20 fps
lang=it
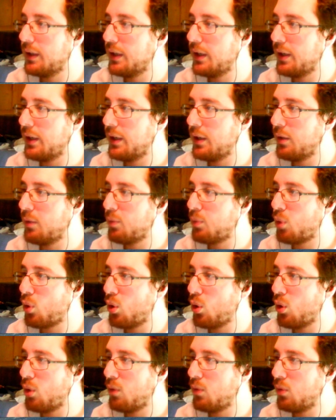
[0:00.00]
eh,
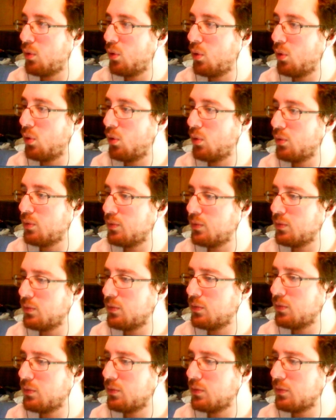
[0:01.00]
provo...
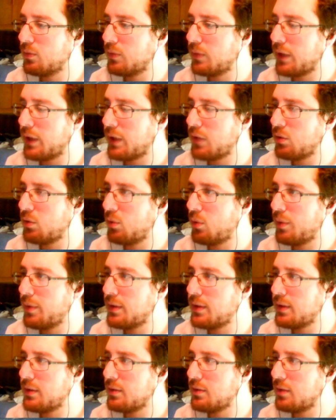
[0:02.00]
Mh, mm, adesso me lo
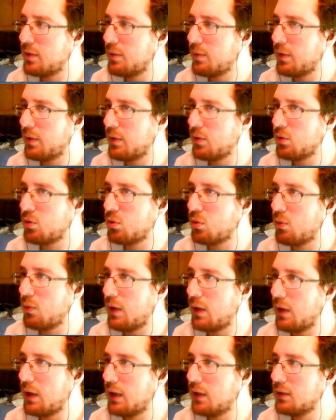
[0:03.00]
metto insieme a questo
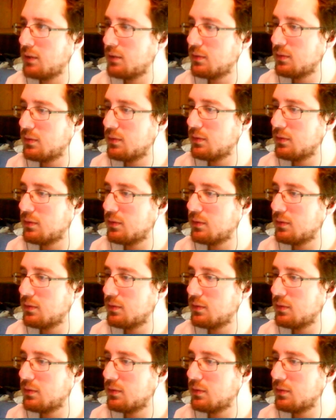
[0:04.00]
qua.